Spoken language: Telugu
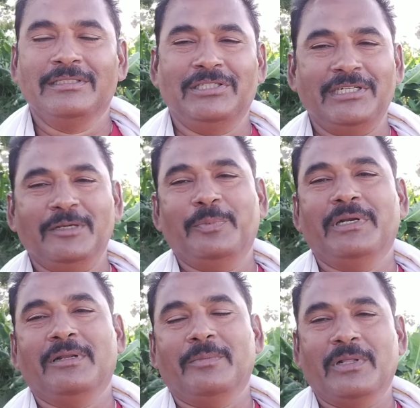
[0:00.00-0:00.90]

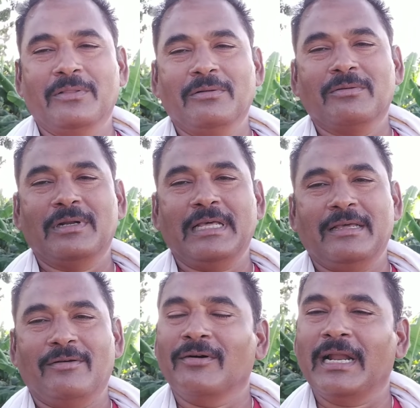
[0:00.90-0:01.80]
చీడపీడల మందులు కూడా
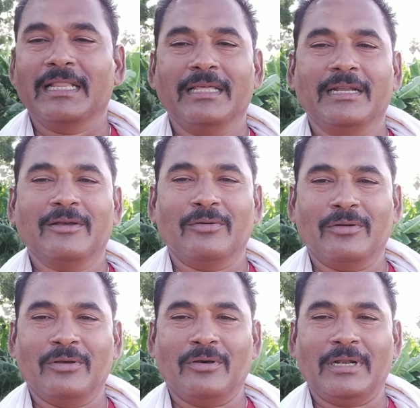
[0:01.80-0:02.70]
వాళ్ళ దగ్గరే
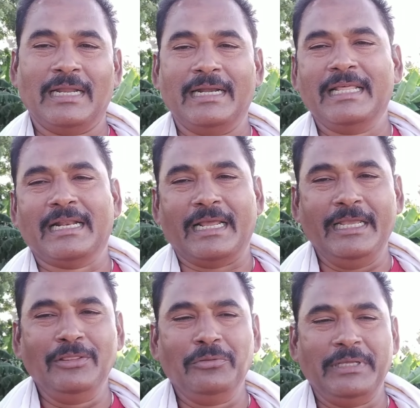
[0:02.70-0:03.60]
కొనుక్కోవాలి అంటే
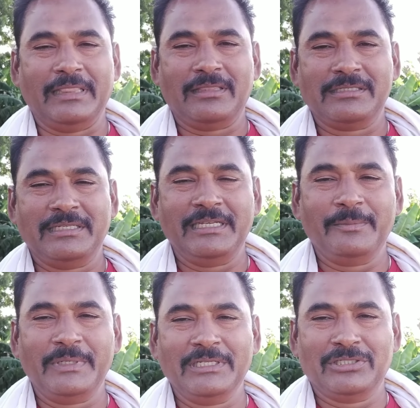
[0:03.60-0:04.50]
రైతు
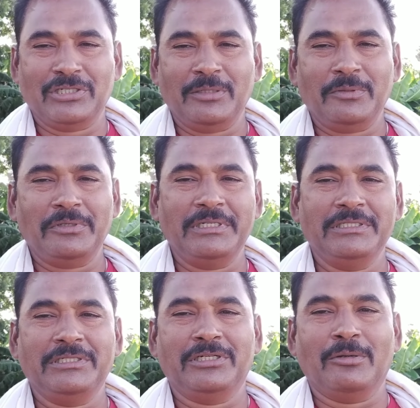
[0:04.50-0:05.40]
ఎంతసేపటికి జేబులో
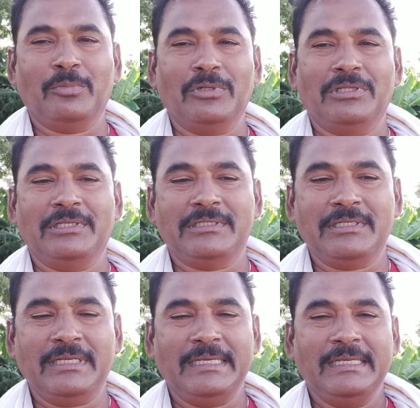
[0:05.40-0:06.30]
నుంచి డబ్బులు తీసి